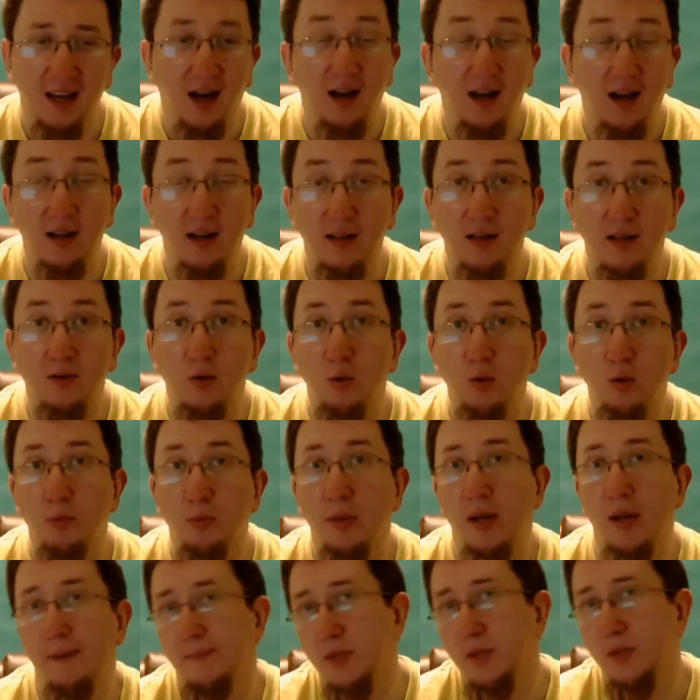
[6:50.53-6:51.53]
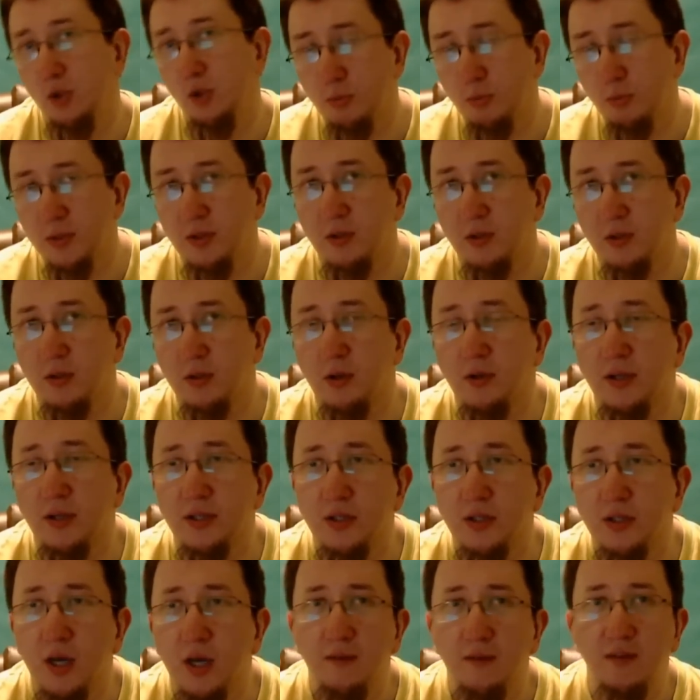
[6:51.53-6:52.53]
ale ja to lubię i lubię to
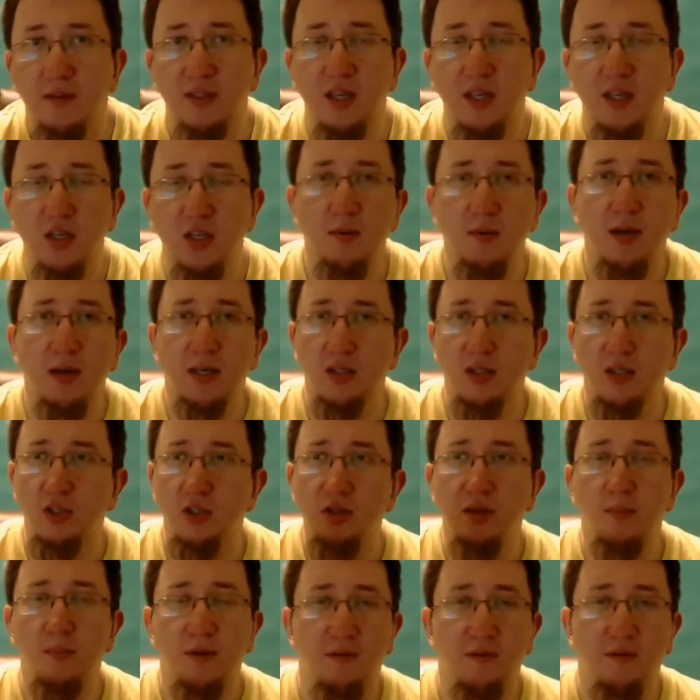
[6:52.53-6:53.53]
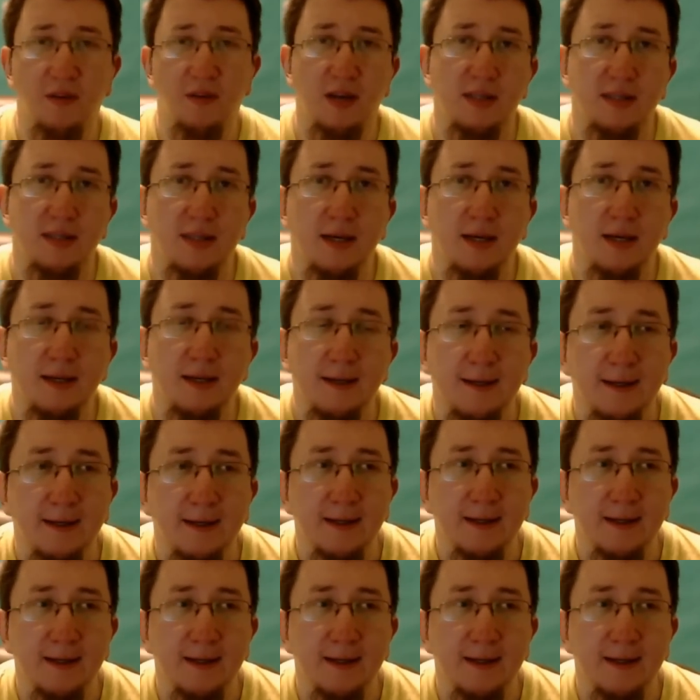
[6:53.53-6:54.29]
oglądać. Więc każdy ma jakieś inne preferencje.